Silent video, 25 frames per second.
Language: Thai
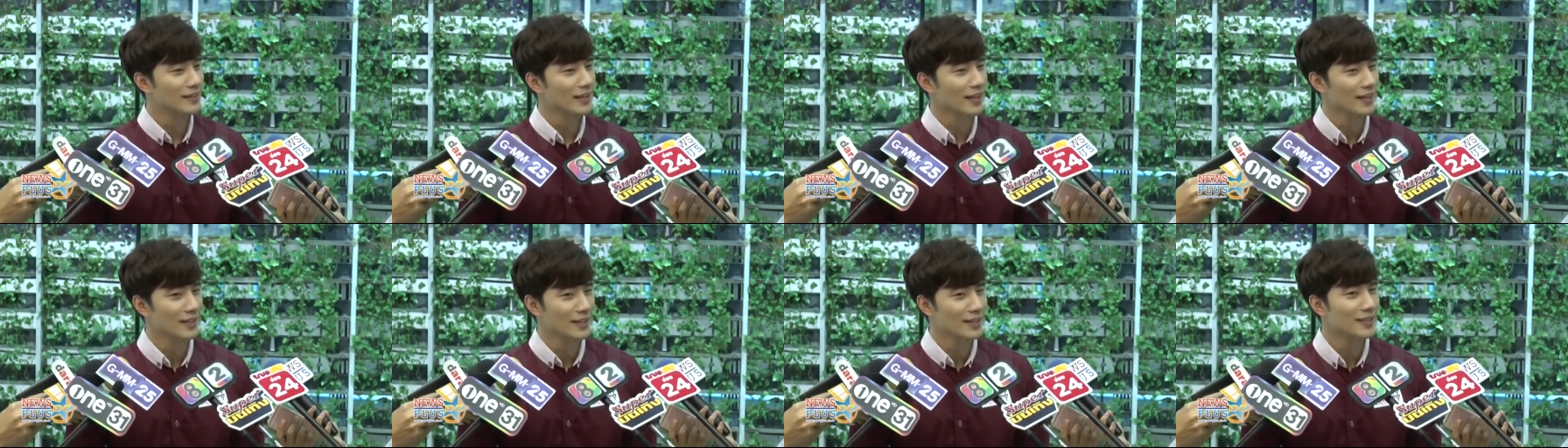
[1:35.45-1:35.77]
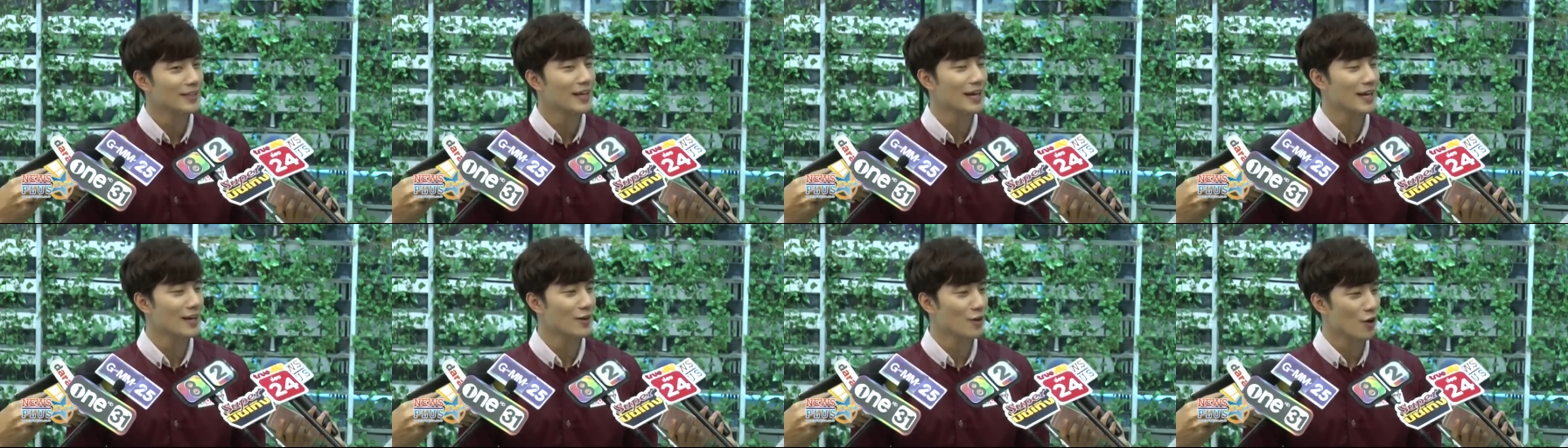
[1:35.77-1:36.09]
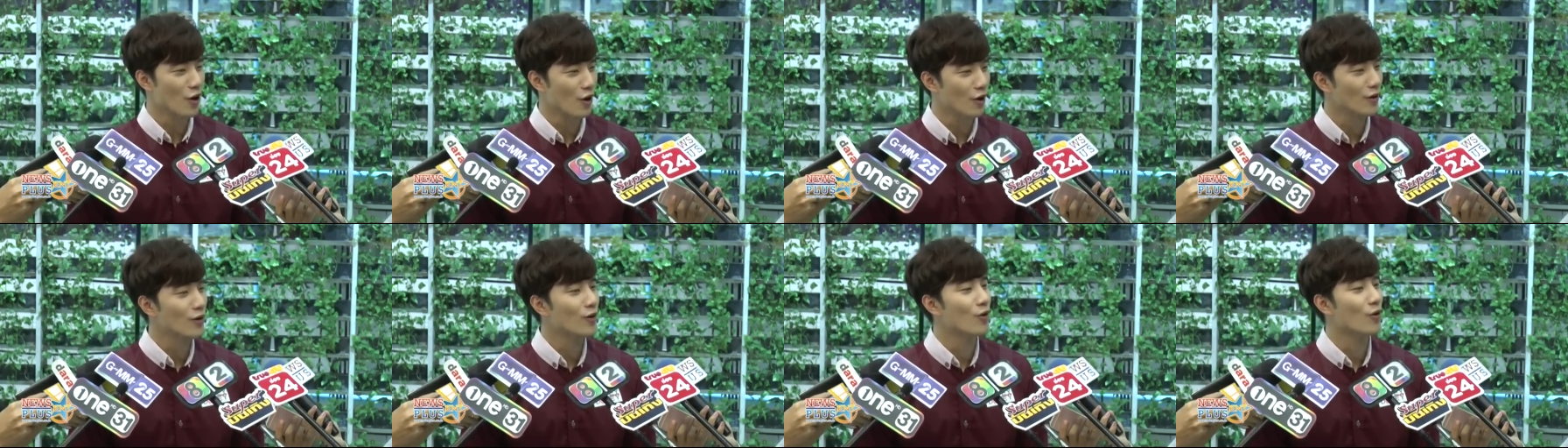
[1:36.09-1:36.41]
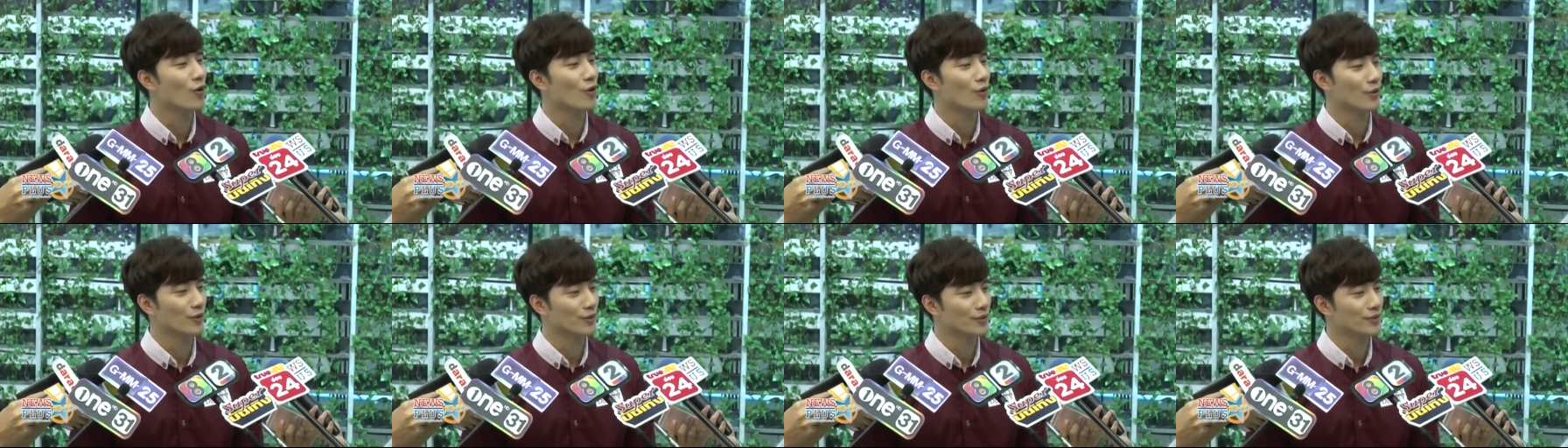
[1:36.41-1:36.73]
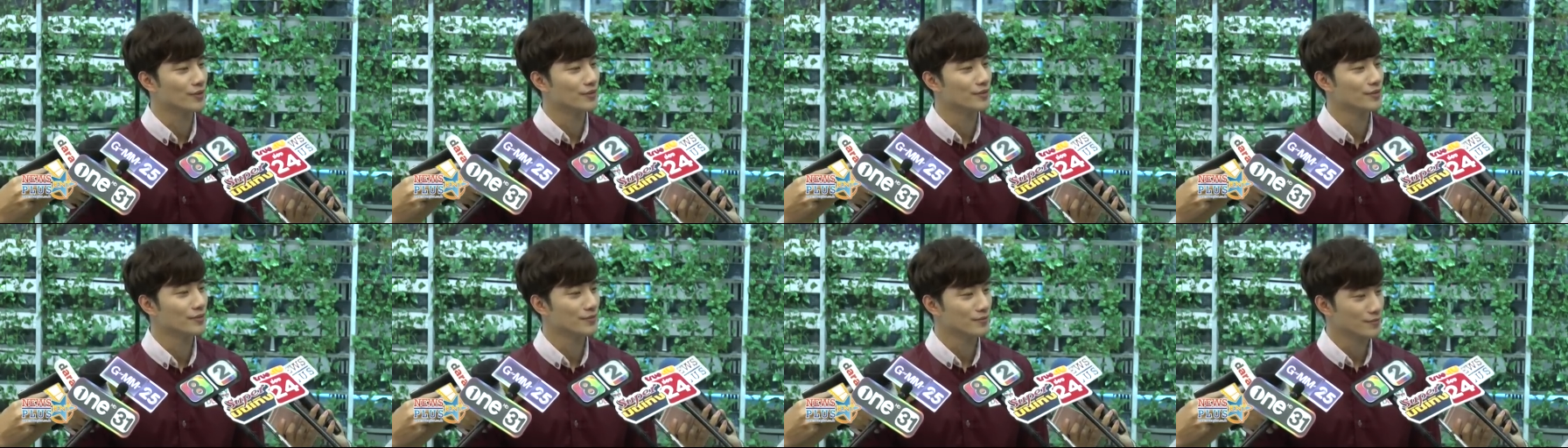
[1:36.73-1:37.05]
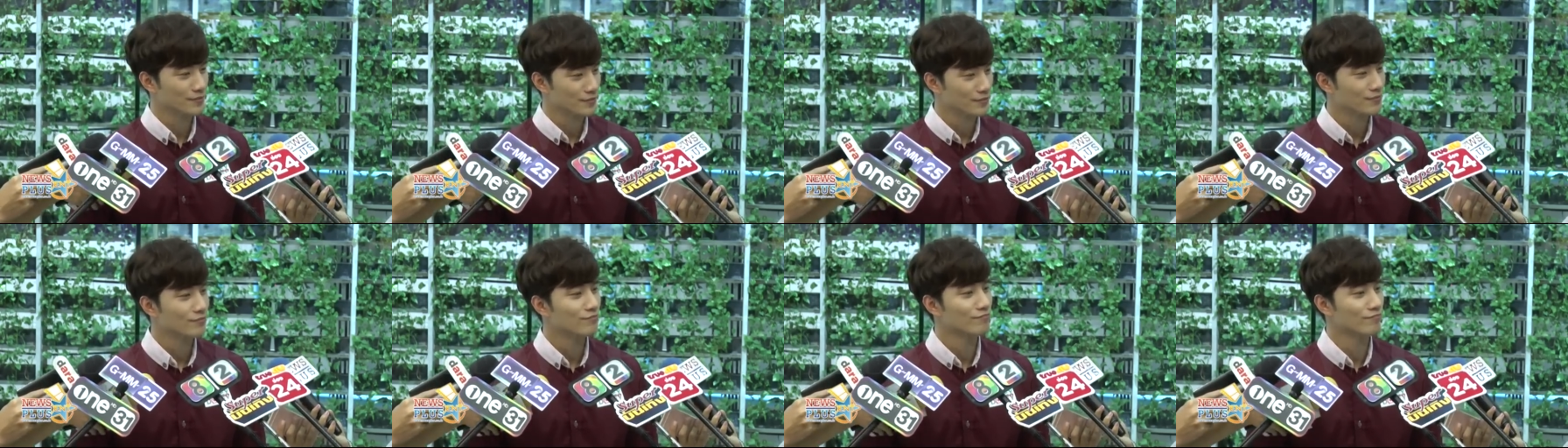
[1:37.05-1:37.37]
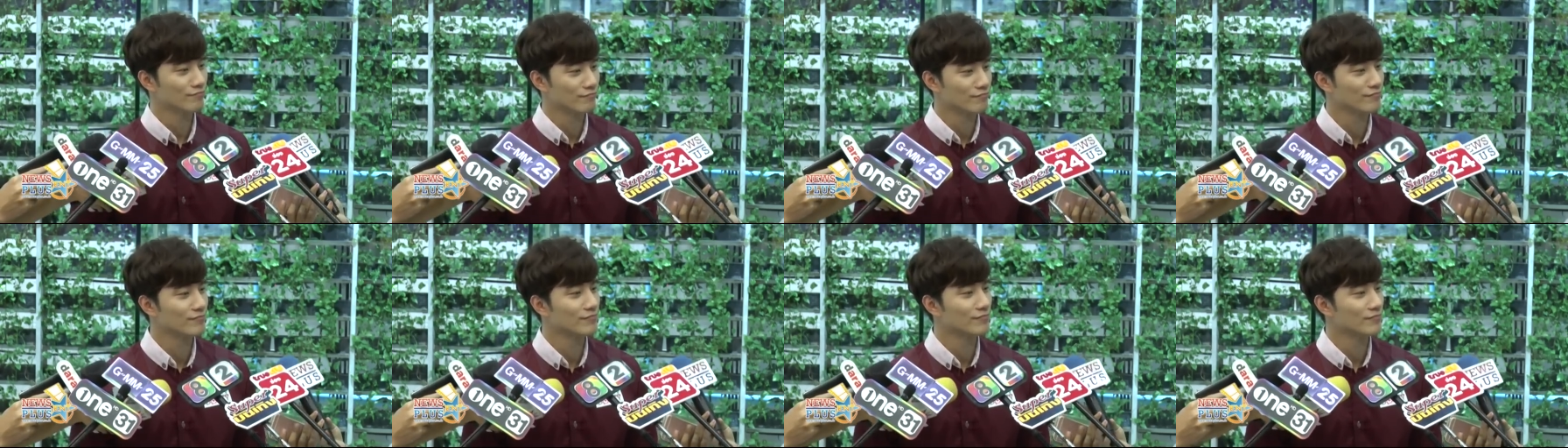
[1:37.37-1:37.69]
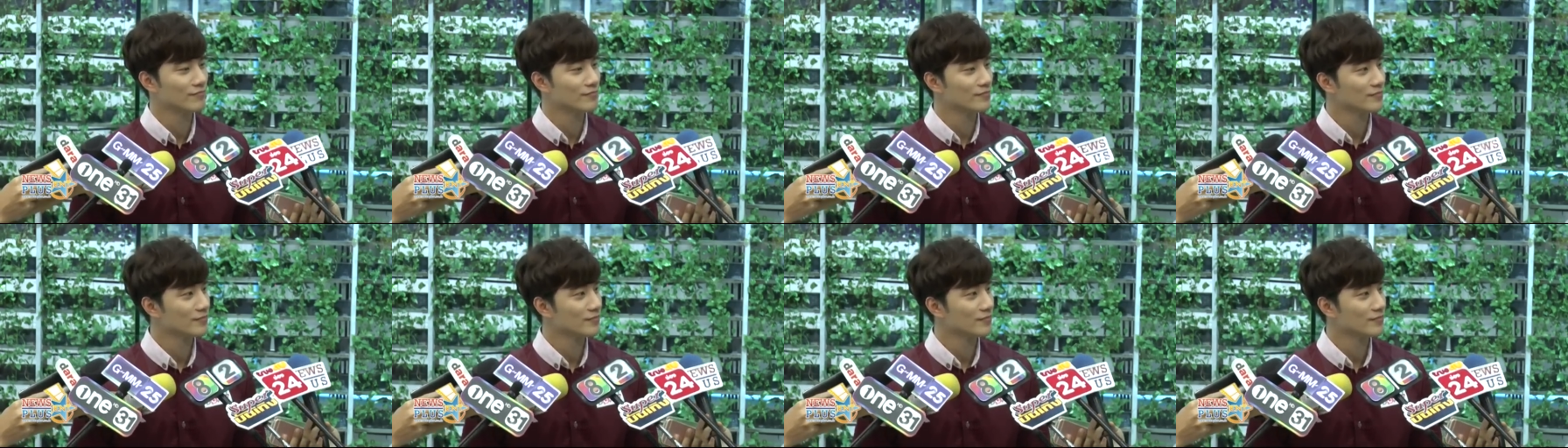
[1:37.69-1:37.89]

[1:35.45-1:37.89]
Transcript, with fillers: เห็นที่ไทยน้อยลงอืม